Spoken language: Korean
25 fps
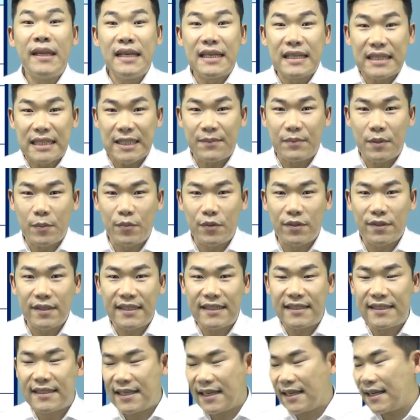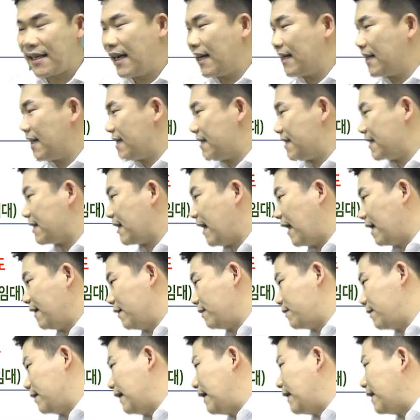그 부분 제가 하나씩
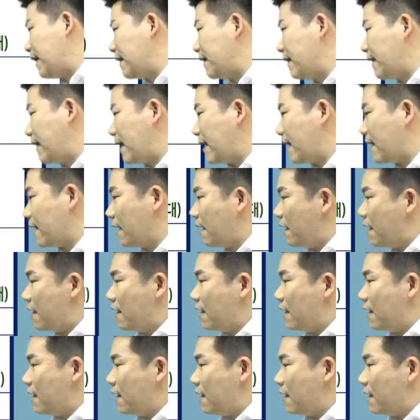알려드릴 텐데